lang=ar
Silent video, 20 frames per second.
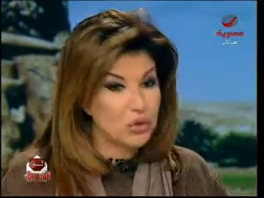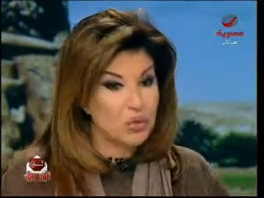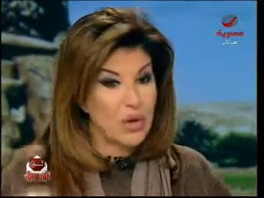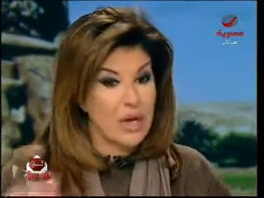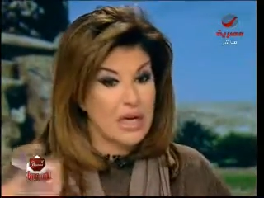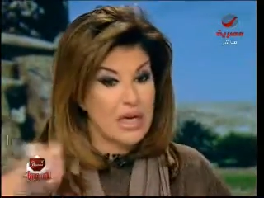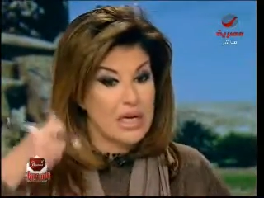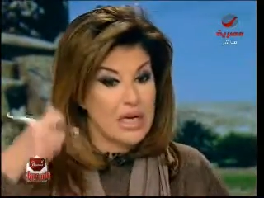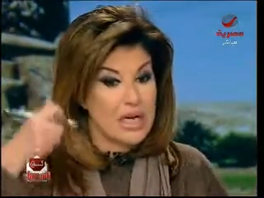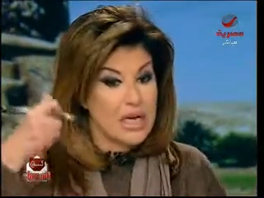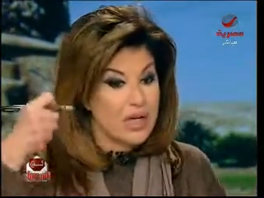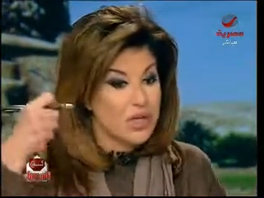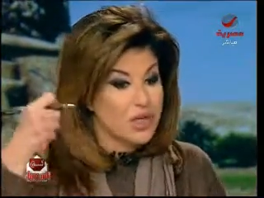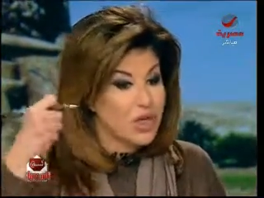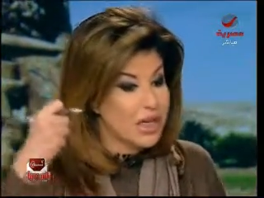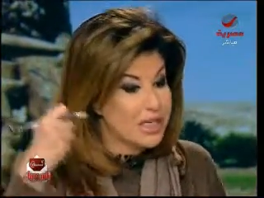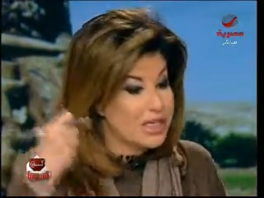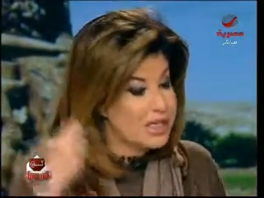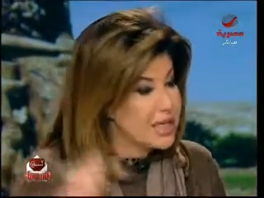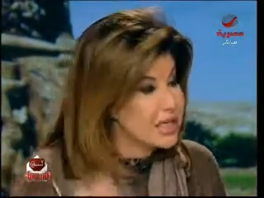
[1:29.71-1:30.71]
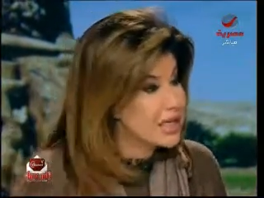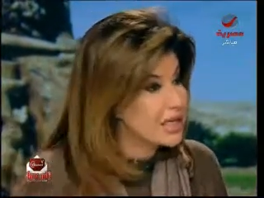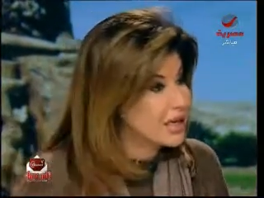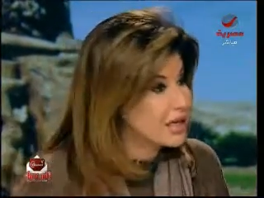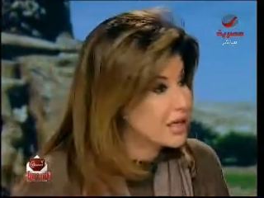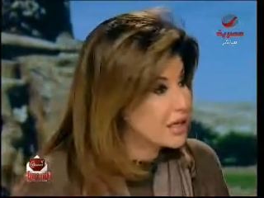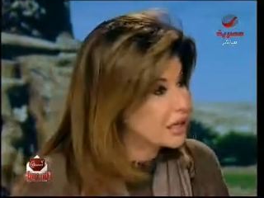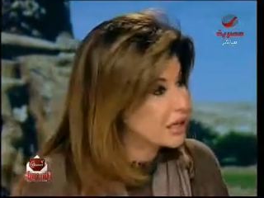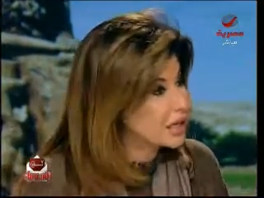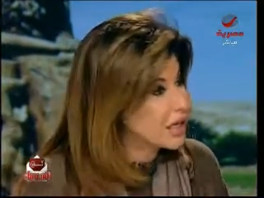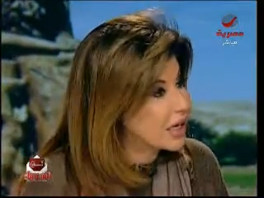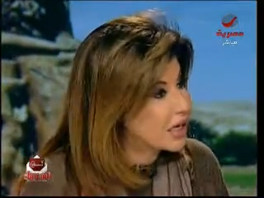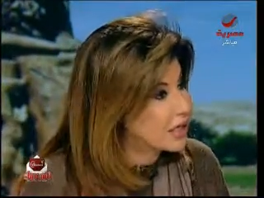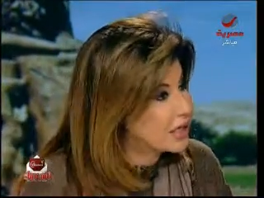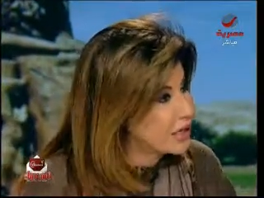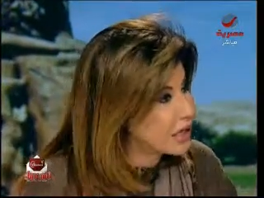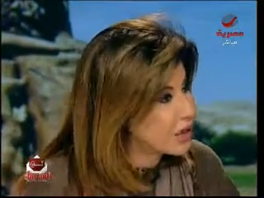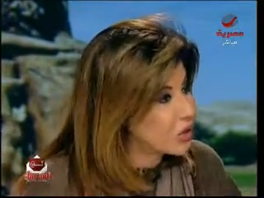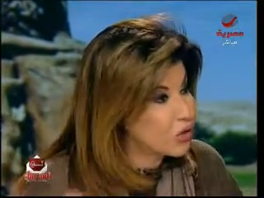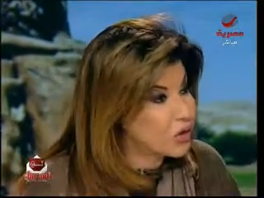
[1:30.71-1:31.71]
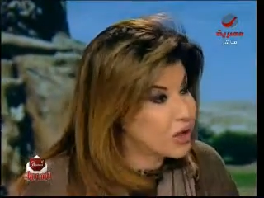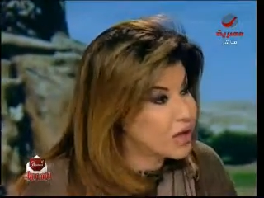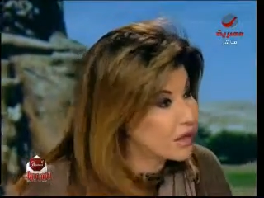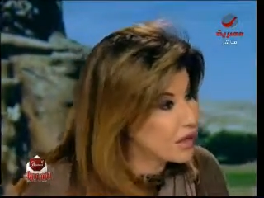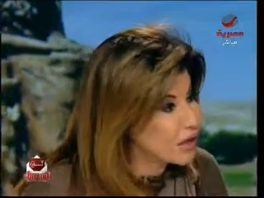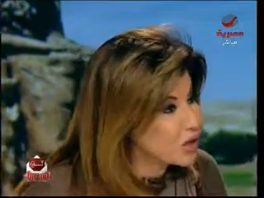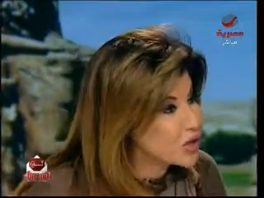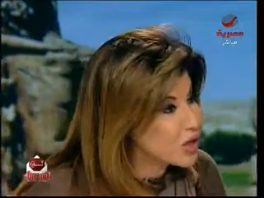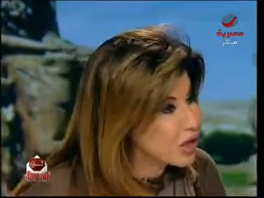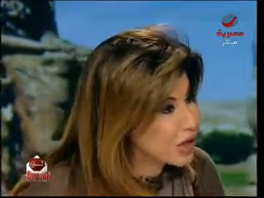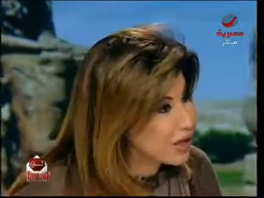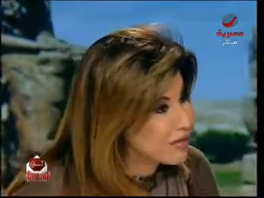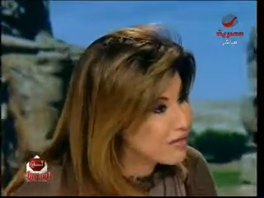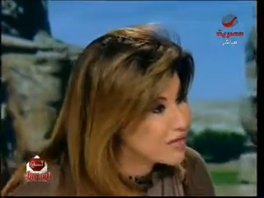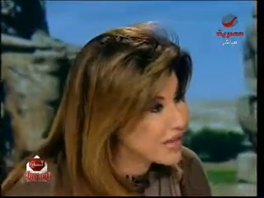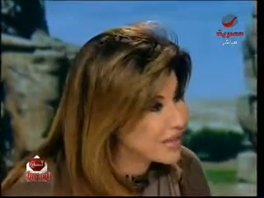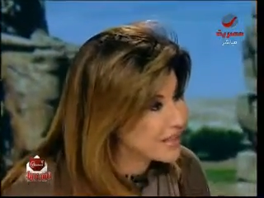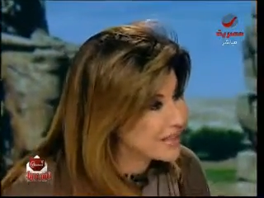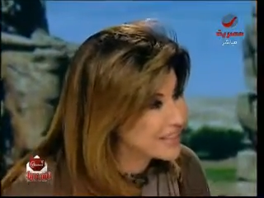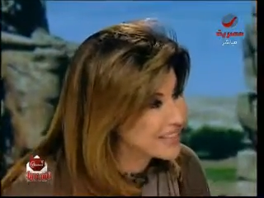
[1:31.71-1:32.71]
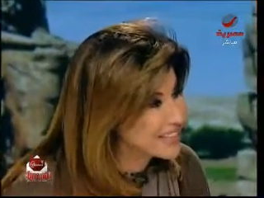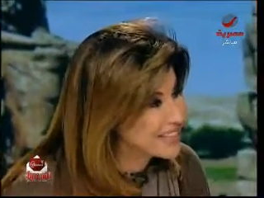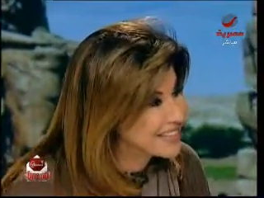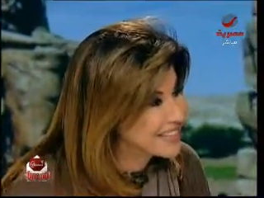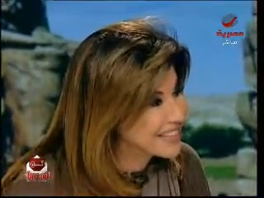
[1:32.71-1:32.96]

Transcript: والشخصية تخلينا نقول لك رشح نفسك